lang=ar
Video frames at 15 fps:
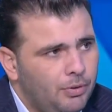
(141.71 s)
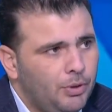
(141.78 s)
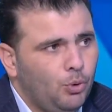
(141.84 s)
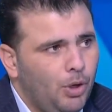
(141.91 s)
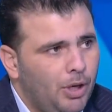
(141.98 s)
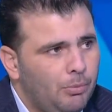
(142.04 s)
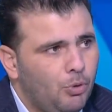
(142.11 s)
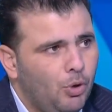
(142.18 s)

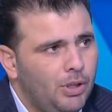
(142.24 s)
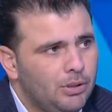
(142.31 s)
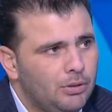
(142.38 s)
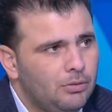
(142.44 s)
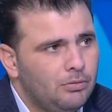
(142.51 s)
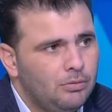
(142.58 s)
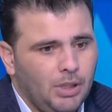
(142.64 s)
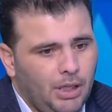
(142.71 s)
فتوح لعيب
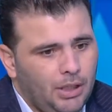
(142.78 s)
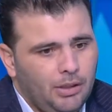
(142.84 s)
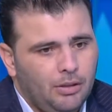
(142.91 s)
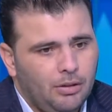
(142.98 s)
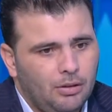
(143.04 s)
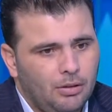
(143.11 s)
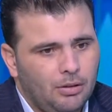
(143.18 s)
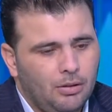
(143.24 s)
كويس يعني
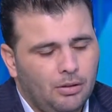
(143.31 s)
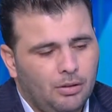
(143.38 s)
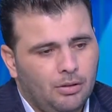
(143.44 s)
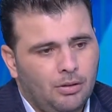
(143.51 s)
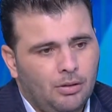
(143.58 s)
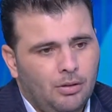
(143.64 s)
آه